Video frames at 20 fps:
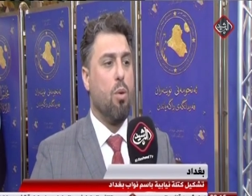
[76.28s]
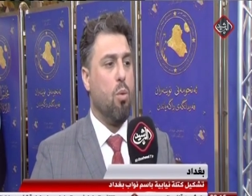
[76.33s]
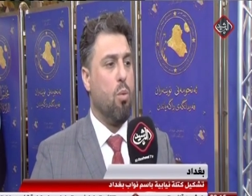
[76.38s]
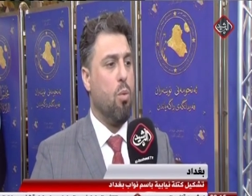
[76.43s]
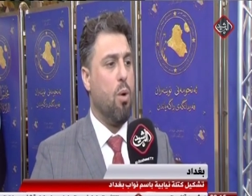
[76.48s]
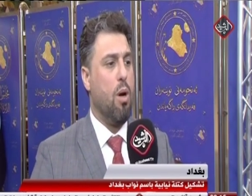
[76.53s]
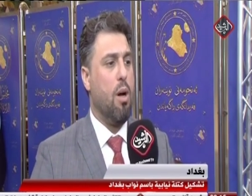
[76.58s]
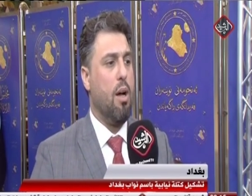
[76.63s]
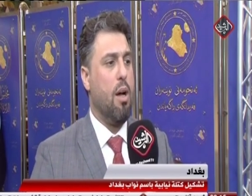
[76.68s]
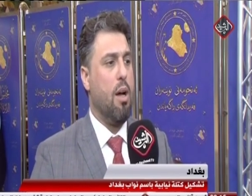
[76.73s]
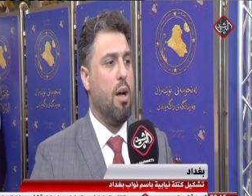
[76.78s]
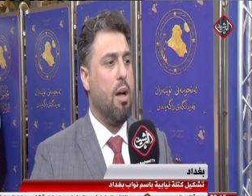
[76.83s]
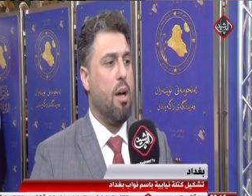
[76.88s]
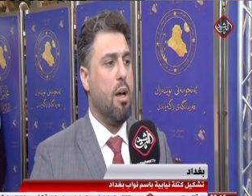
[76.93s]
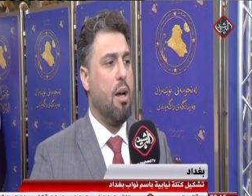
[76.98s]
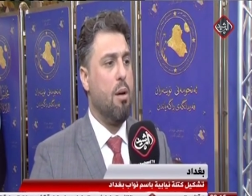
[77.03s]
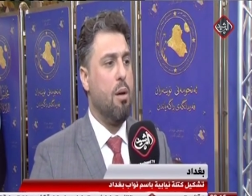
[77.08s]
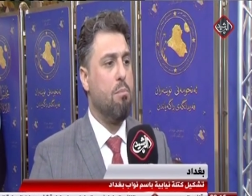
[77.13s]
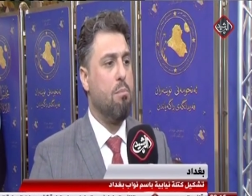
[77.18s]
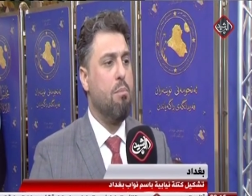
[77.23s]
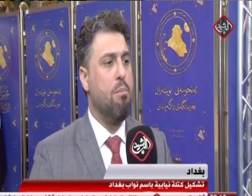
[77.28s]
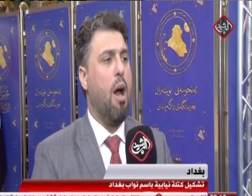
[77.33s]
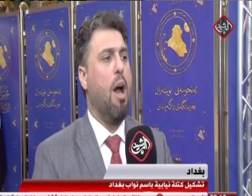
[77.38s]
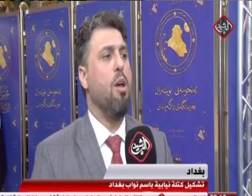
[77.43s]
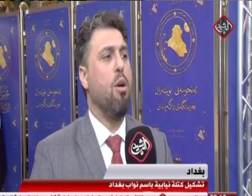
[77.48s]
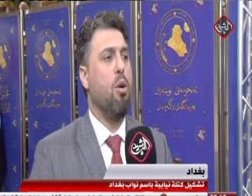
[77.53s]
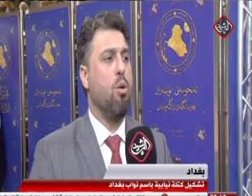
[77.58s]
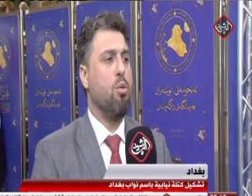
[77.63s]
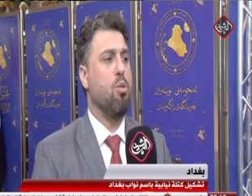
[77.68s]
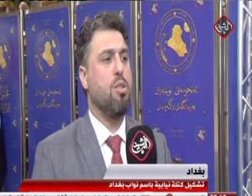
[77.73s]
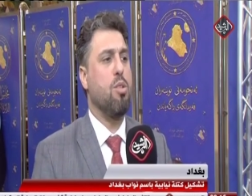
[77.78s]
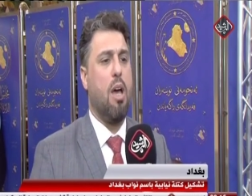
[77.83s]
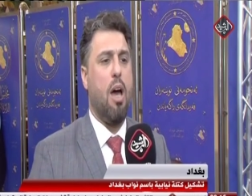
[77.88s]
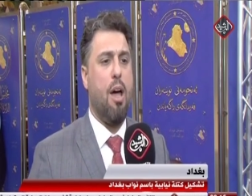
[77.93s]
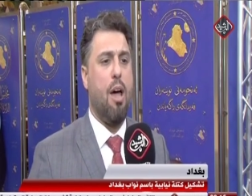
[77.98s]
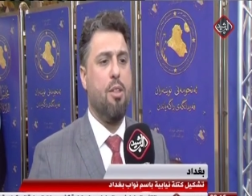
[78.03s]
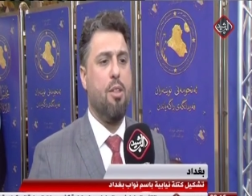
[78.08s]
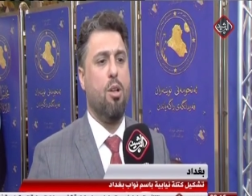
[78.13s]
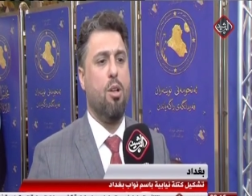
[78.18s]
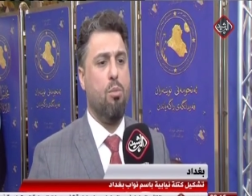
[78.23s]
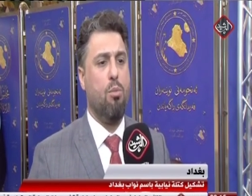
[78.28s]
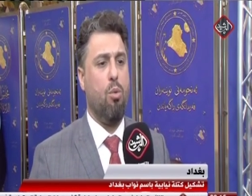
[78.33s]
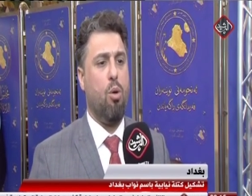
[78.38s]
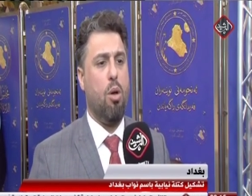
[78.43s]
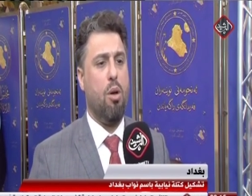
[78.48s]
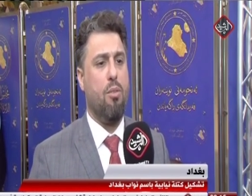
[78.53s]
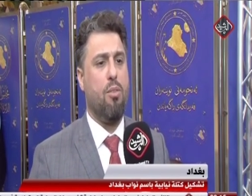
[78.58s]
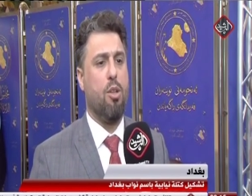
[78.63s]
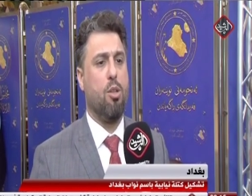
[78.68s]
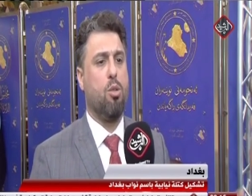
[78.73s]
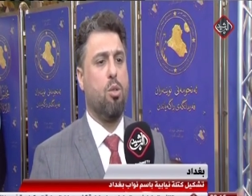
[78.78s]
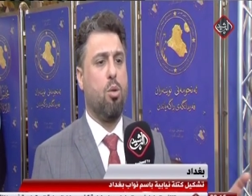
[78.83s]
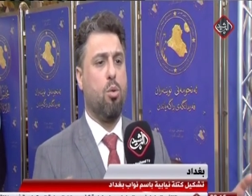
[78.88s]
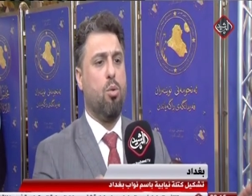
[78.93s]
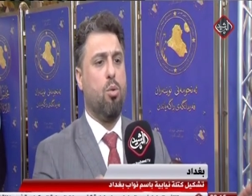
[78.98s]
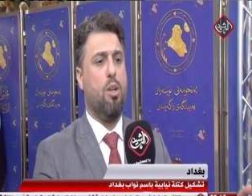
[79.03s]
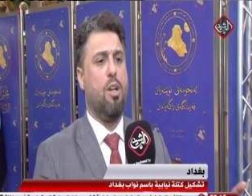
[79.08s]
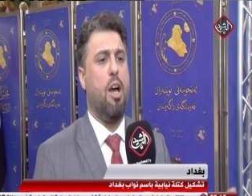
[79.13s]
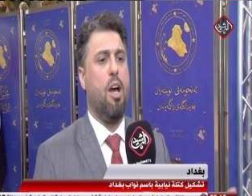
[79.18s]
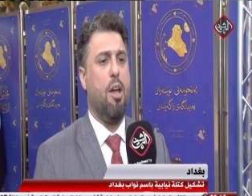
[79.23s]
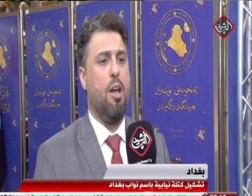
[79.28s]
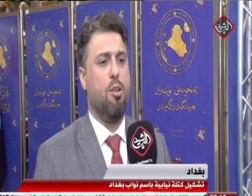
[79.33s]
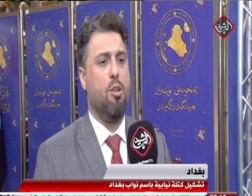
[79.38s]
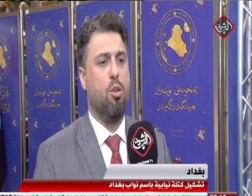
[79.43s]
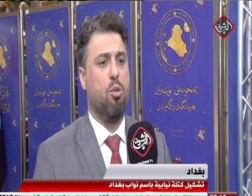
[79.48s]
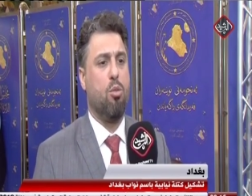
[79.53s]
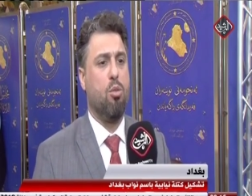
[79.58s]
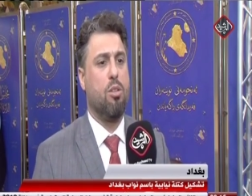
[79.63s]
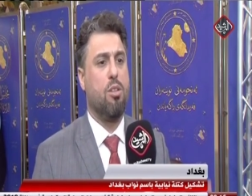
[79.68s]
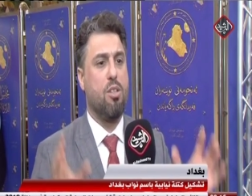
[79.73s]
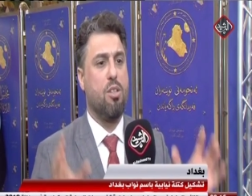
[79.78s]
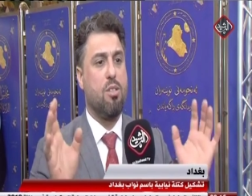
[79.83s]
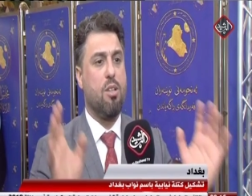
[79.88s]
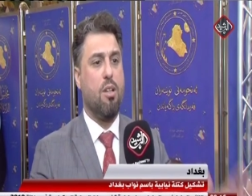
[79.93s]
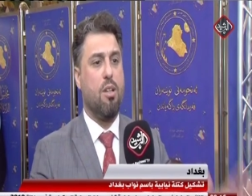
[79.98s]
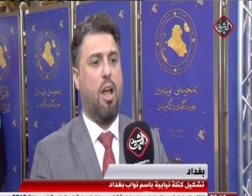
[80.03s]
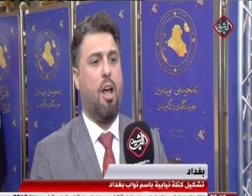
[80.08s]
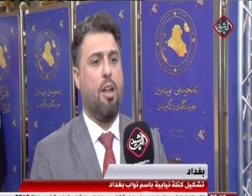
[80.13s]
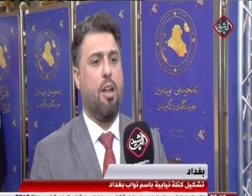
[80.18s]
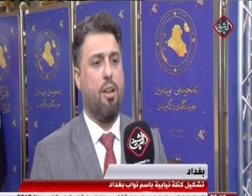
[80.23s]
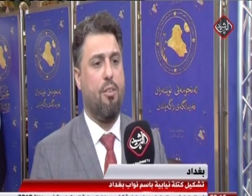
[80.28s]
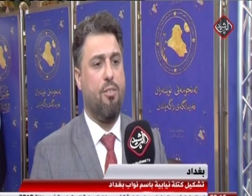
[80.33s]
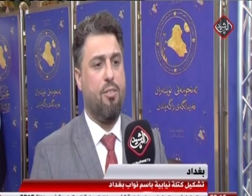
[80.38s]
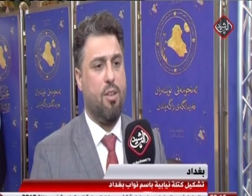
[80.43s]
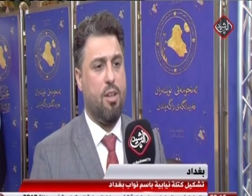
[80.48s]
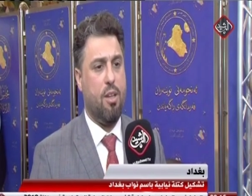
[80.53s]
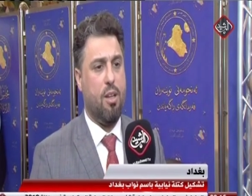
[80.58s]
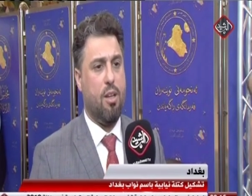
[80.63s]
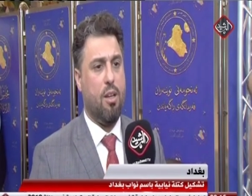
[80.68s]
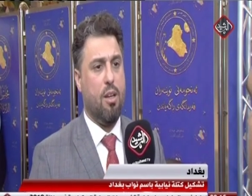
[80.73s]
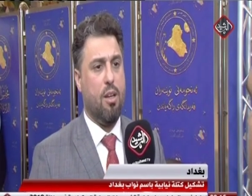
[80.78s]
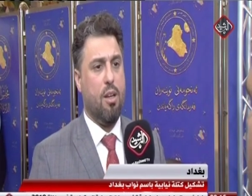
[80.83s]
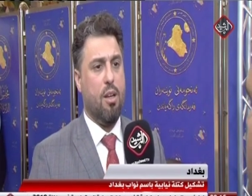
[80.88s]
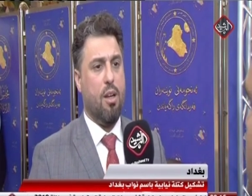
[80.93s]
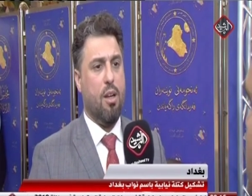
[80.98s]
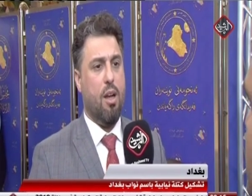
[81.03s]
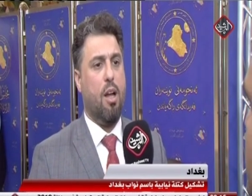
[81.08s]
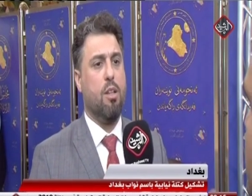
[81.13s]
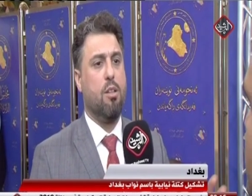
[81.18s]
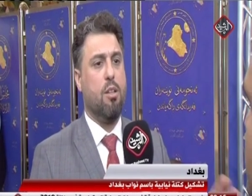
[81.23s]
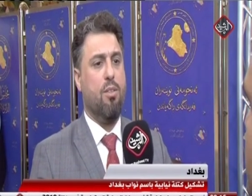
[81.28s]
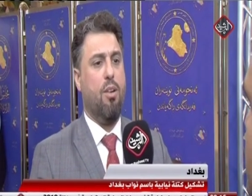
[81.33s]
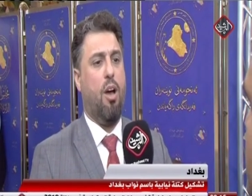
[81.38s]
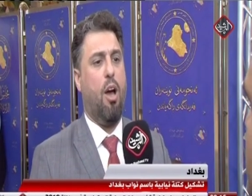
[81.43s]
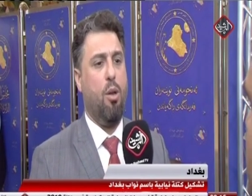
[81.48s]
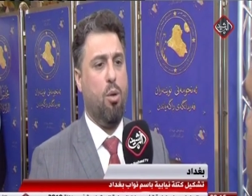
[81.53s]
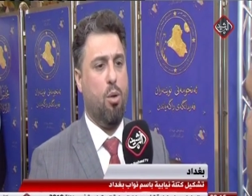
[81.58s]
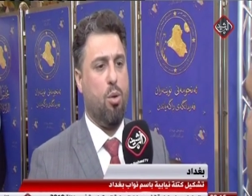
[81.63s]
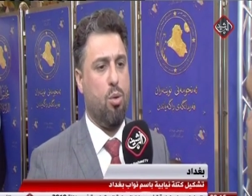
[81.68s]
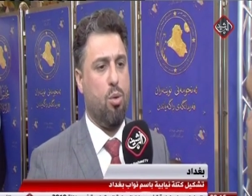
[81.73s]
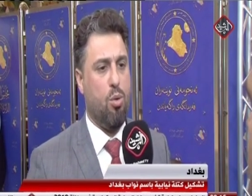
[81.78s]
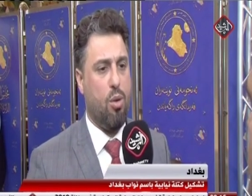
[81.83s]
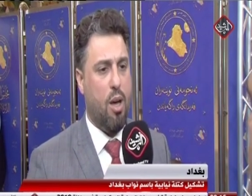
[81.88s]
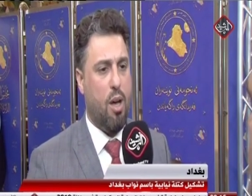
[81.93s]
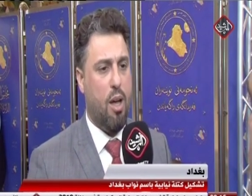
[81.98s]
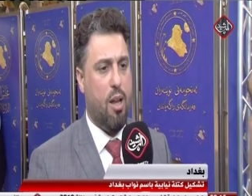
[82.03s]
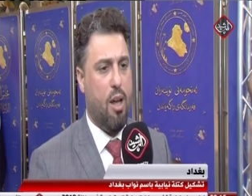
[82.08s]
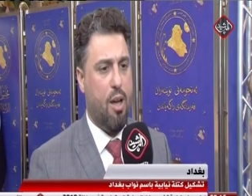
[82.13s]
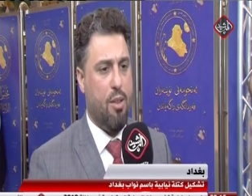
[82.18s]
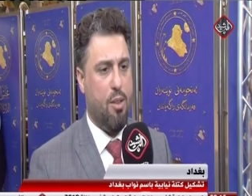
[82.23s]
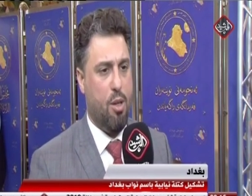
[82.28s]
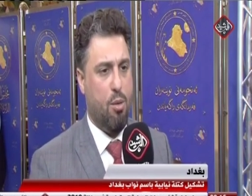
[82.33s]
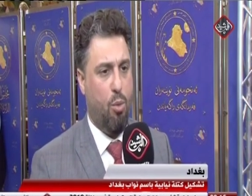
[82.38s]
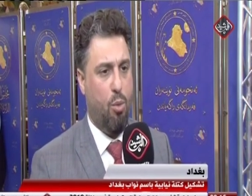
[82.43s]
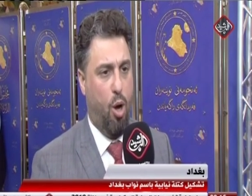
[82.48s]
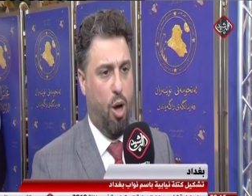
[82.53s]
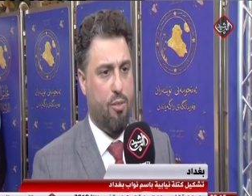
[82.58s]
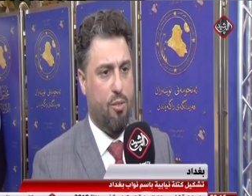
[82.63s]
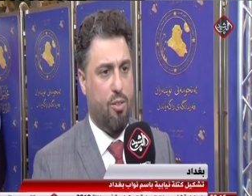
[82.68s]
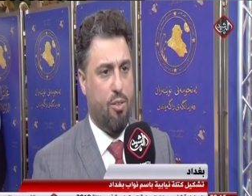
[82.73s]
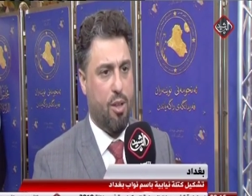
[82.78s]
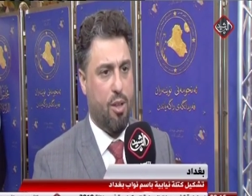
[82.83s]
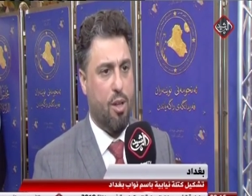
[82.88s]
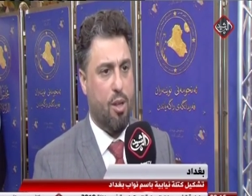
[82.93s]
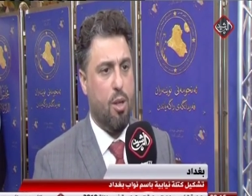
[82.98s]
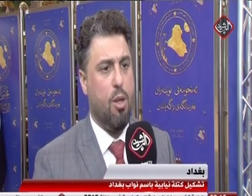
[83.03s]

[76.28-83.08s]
وما يخص هذه المحافظة تكون لهذه الكتلة الصدارة في الدفاع عن حقوق أهل هذه المحافظة